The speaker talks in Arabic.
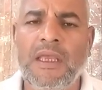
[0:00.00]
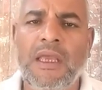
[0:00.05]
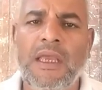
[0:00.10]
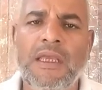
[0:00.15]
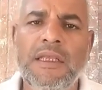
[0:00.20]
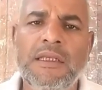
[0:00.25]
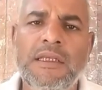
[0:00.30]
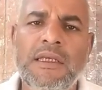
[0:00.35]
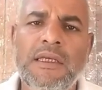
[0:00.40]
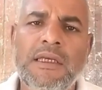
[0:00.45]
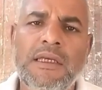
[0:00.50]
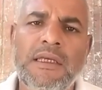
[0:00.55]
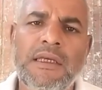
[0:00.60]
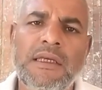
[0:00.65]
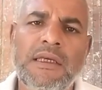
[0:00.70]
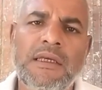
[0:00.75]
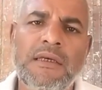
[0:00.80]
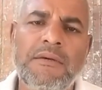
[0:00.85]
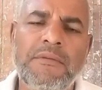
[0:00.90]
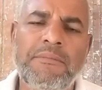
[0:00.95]
ان
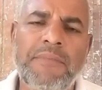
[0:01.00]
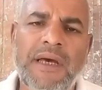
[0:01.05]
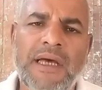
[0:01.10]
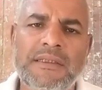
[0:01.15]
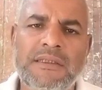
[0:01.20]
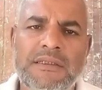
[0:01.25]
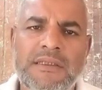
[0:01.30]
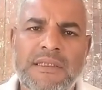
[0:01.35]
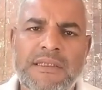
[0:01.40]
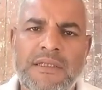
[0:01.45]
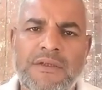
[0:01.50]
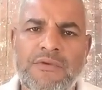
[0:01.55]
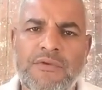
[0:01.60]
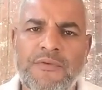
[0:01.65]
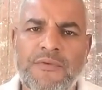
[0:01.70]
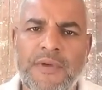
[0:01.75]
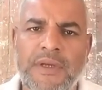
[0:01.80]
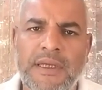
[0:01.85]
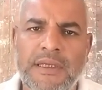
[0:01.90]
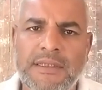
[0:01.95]
آه، بعض
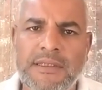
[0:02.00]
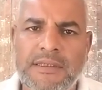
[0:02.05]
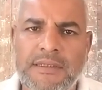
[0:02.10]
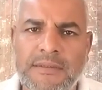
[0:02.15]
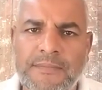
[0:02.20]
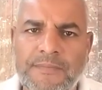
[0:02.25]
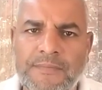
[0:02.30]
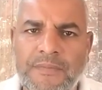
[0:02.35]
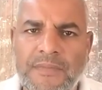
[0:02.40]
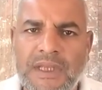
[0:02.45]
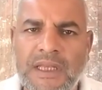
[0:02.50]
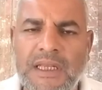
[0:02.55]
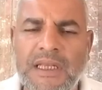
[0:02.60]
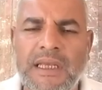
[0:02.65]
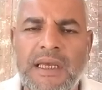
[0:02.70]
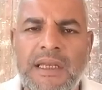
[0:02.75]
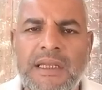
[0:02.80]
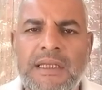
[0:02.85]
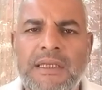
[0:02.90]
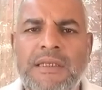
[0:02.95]
تصرفات
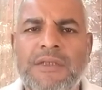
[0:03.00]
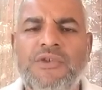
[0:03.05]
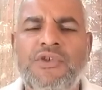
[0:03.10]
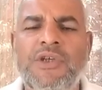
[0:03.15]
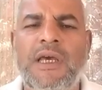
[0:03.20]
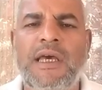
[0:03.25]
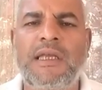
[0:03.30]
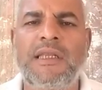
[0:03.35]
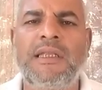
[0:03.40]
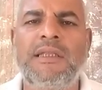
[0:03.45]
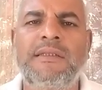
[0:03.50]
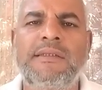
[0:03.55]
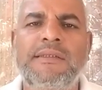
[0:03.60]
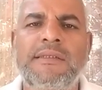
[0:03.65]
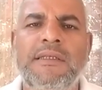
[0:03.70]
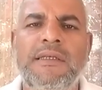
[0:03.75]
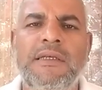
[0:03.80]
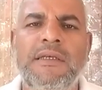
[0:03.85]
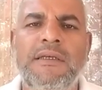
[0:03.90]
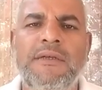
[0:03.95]
الخليج جعلت
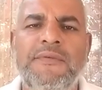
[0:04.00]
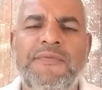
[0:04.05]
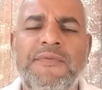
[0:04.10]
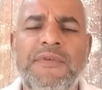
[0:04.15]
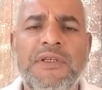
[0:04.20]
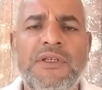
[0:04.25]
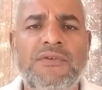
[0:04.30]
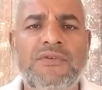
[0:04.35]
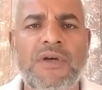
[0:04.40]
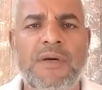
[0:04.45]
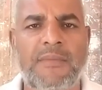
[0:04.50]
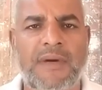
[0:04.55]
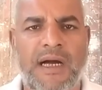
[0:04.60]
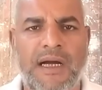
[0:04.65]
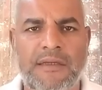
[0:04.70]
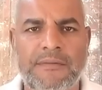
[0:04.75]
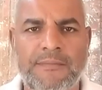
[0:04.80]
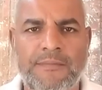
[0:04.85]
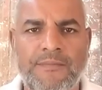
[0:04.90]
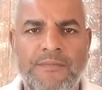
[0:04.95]
آه، فيه طمع
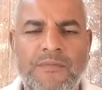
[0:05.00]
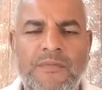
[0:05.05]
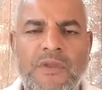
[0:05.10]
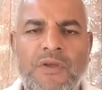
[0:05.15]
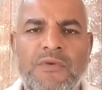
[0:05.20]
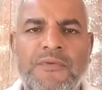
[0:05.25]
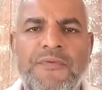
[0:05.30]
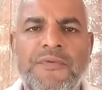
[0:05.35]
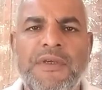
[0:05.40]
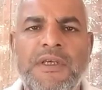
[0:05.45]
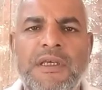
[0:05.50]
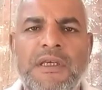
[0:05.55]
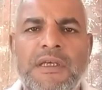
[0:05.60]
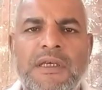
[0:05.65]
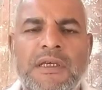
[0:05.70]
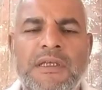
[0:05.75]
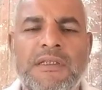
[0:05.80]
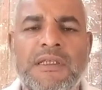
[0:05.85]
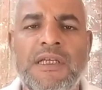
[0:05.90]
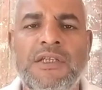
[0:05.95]

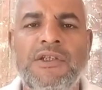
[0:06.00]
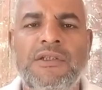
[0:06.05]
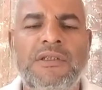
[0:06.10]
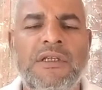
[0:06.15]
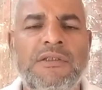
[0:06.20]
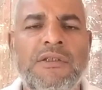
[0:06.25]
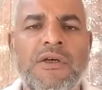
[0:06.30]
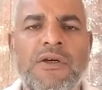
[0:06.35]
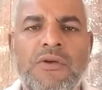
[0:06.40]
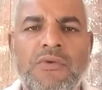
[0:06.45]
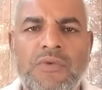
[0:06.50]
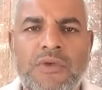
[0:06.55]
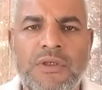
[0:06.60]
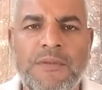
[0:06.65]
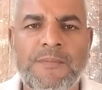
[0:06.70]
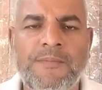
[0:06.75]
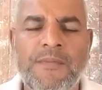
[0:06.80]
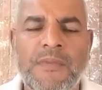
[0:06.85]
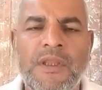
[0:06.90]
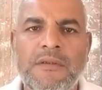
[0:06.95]
وفيه تطاول
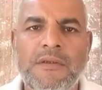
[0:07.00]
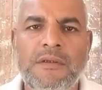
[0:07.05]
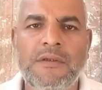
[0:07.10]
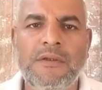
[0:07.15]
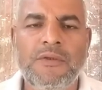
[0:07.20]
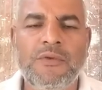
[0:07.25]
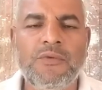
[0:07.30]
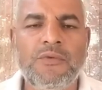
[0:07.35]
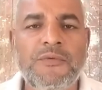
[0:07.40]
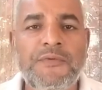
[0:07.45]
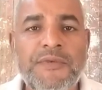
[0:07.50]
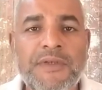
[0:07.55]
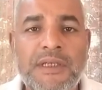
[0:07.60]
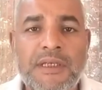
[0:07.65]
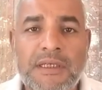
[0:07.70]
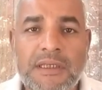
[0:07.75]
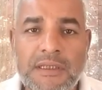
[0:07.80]
وفيه